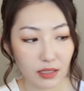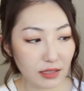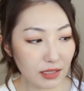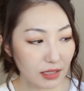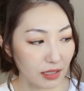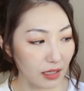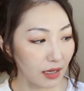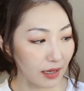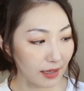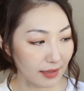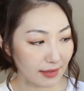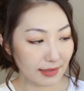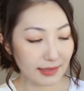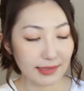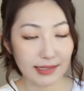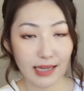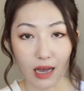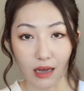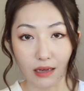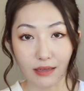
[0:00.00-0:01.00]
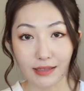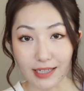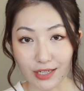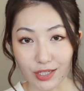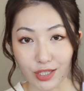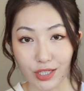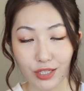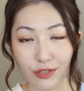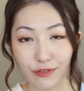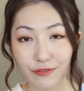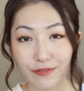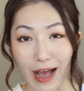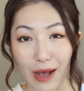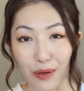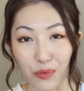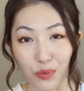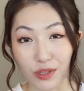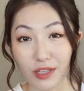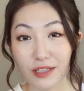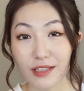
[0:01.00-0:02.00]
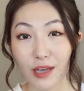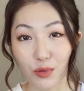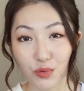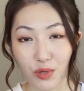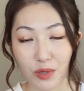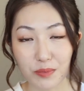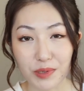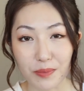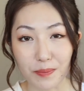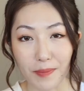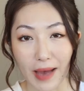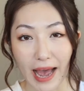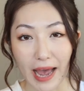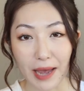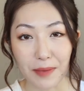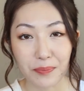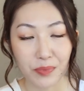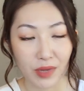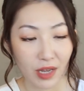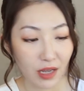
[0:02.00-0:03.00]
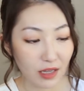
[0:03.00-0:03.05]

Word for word: 这个很像，也是法国的药妆品牌，